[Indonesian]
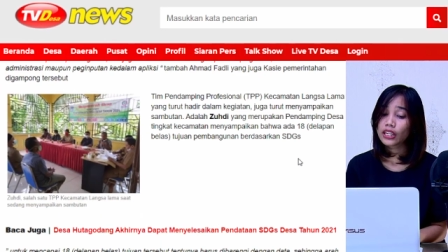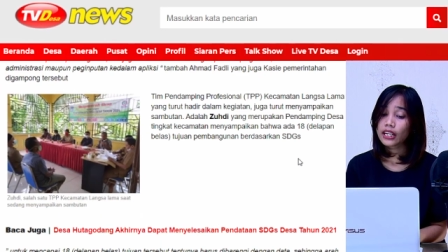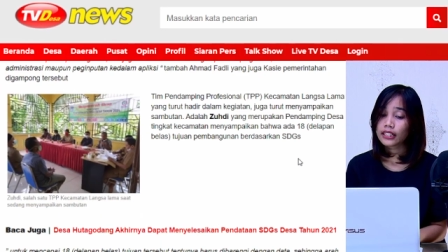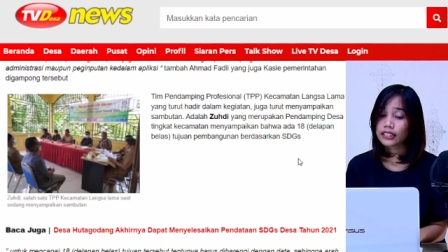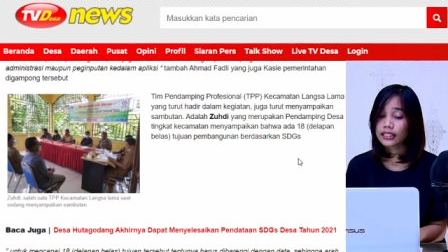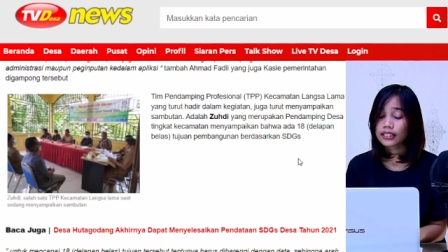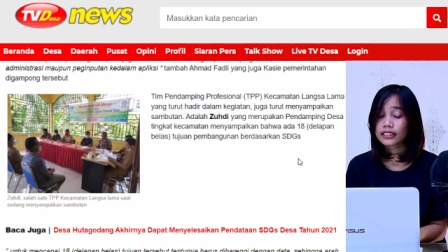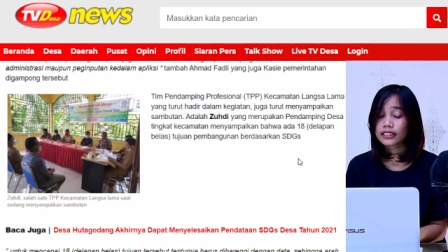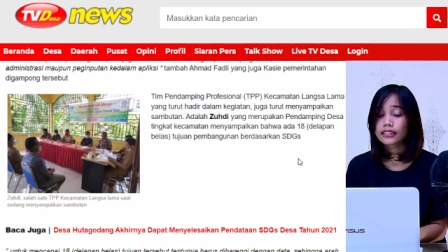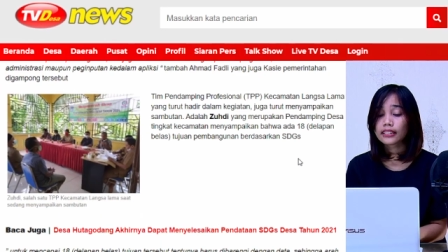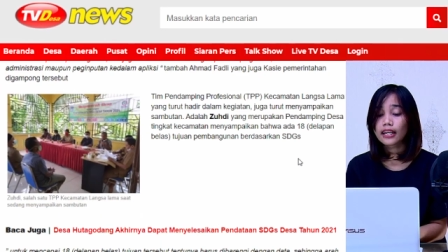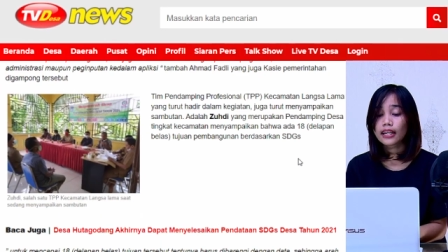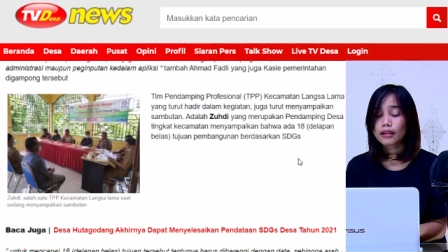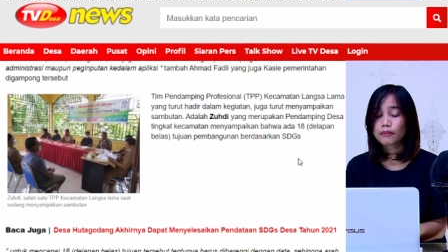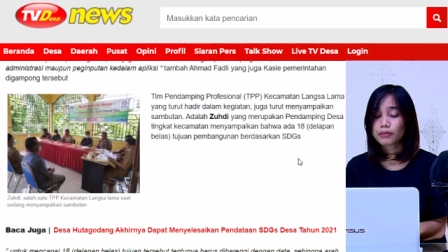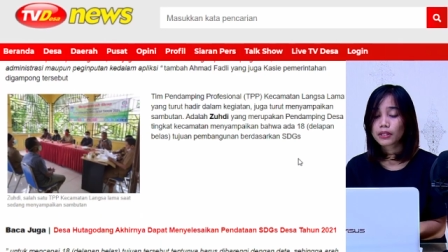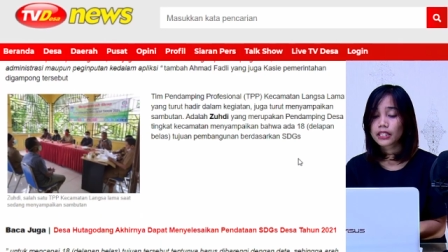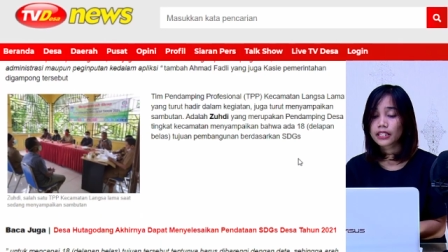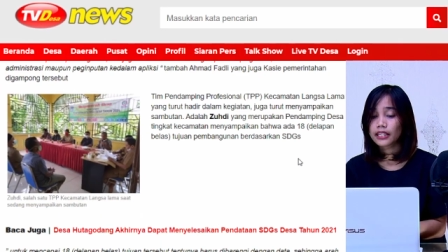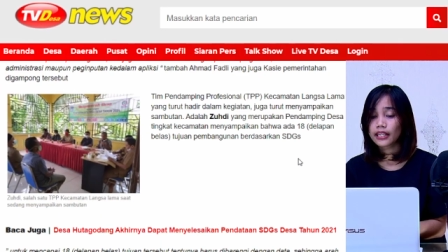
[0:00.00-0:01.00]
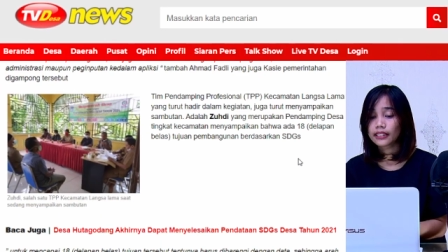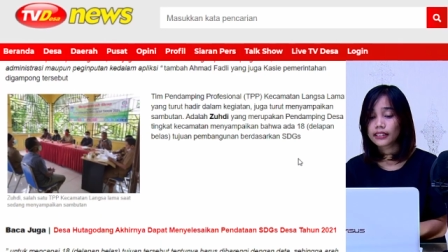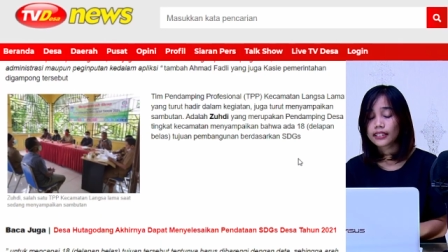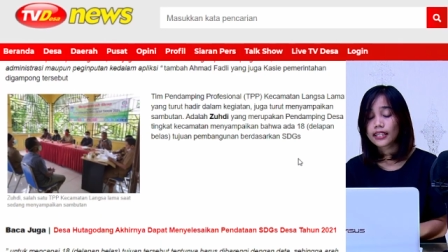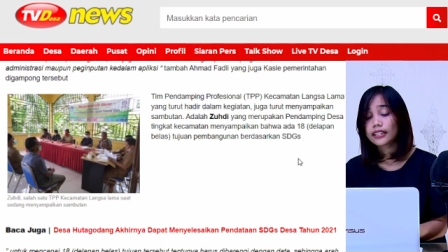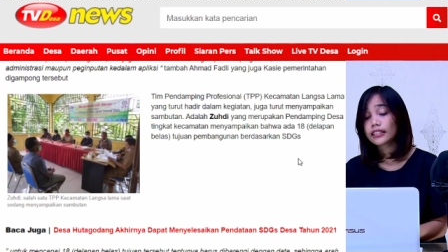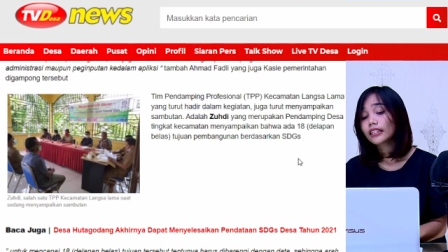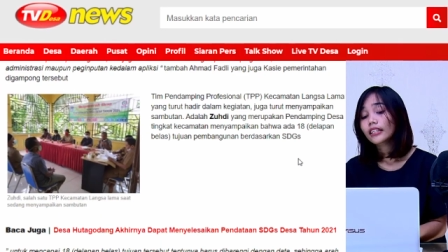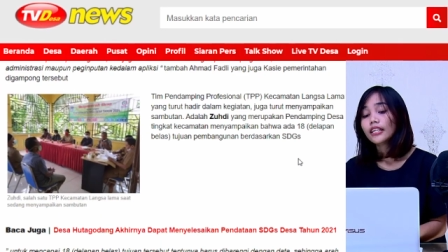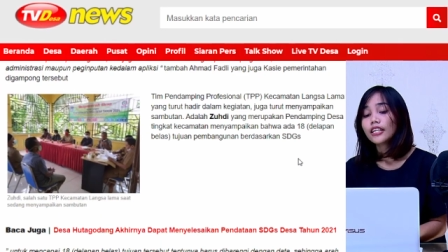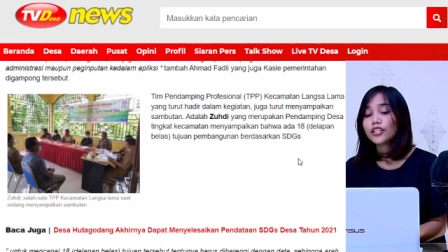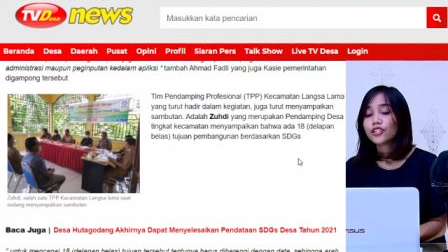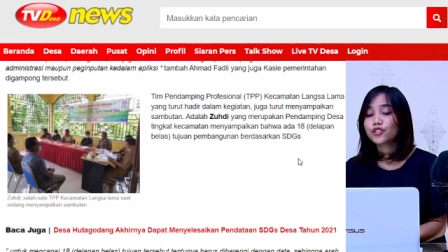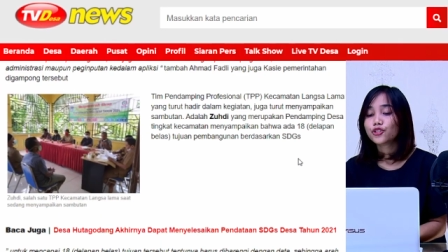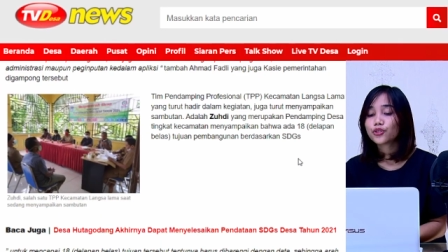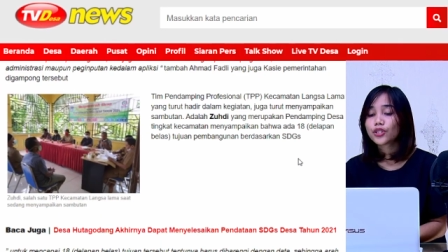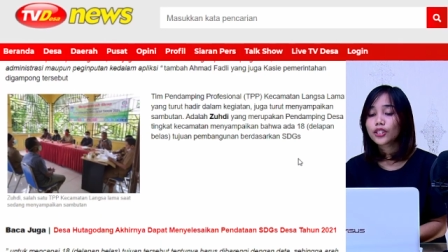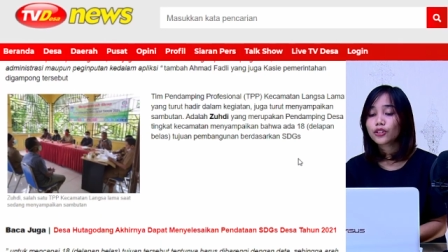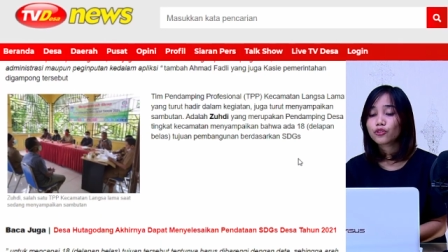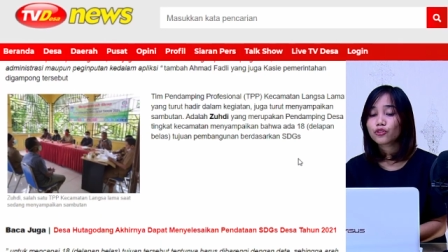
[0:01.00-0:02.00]
hadir dalam kegiatan
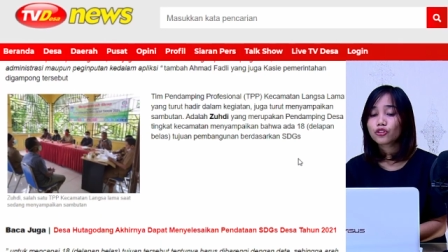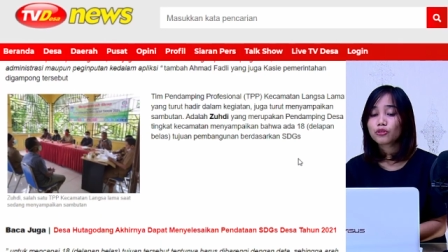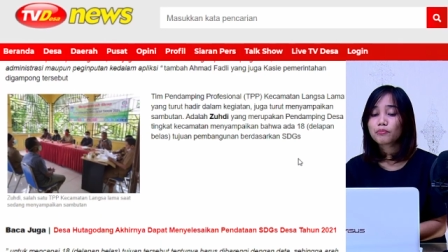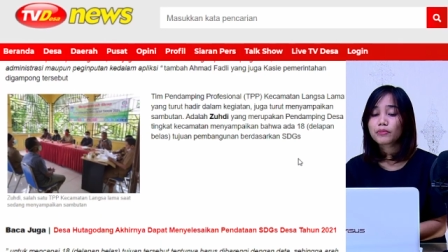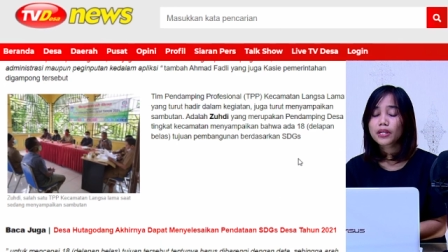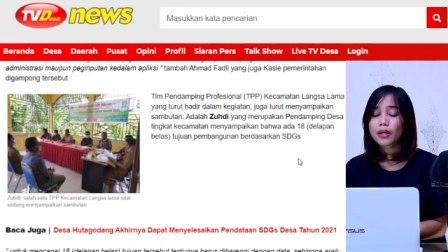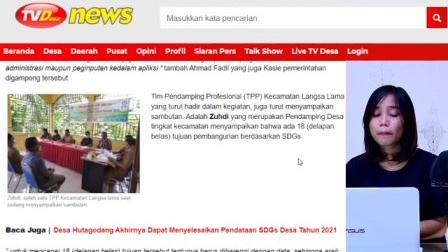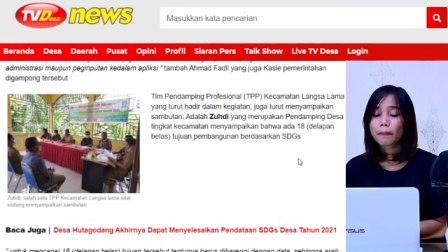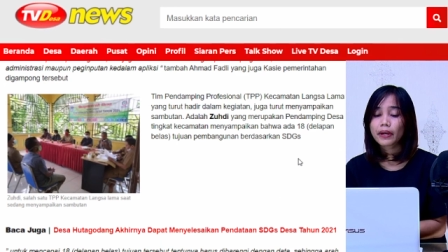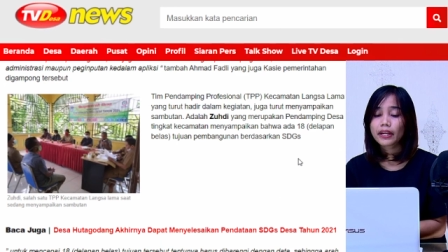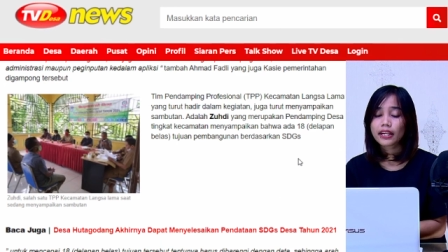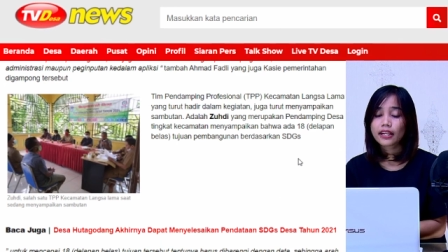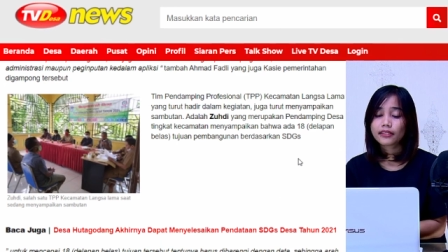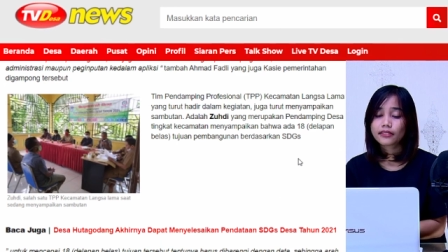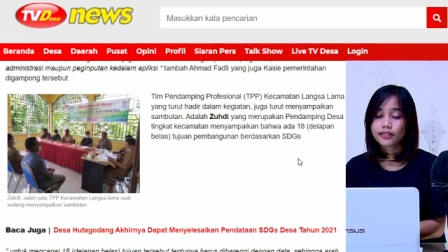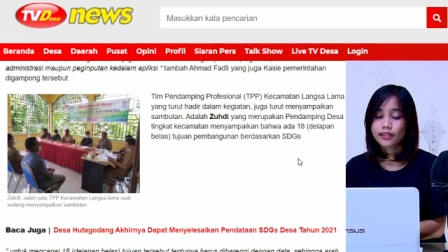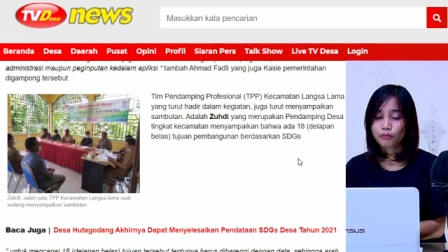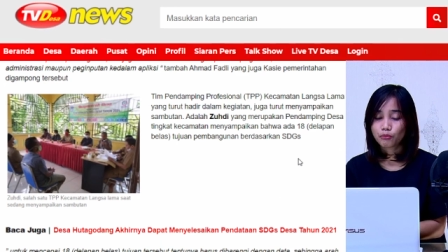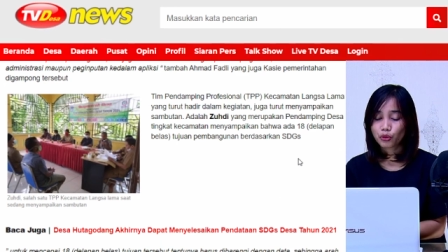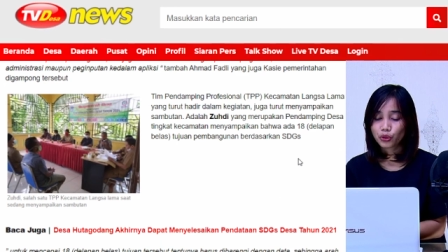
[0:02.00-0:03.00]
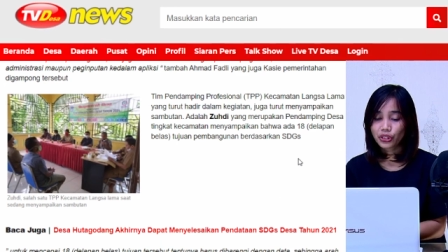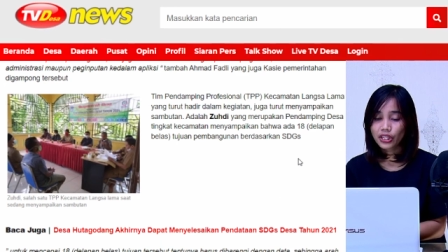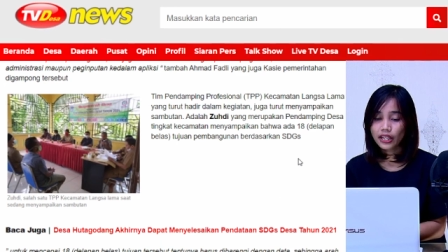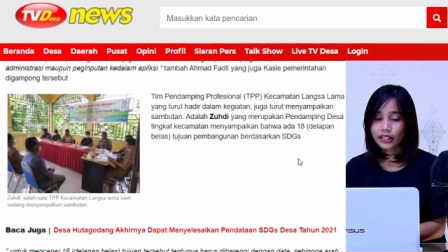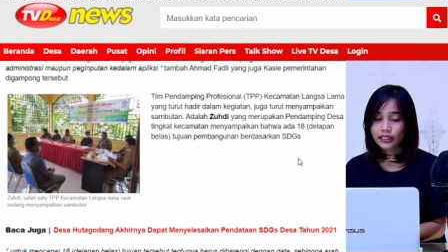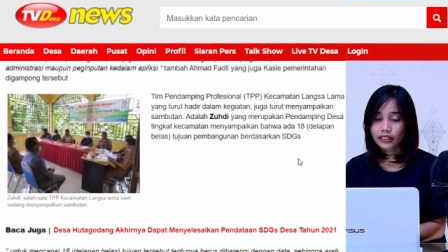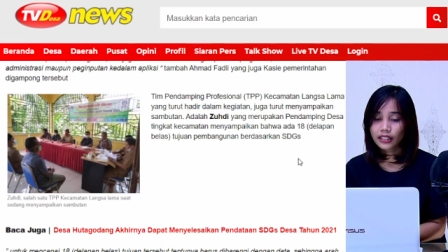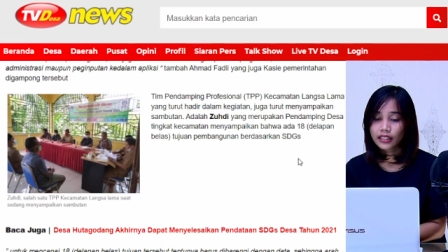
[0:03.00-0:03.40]
juga turut menyampaikan sambutan.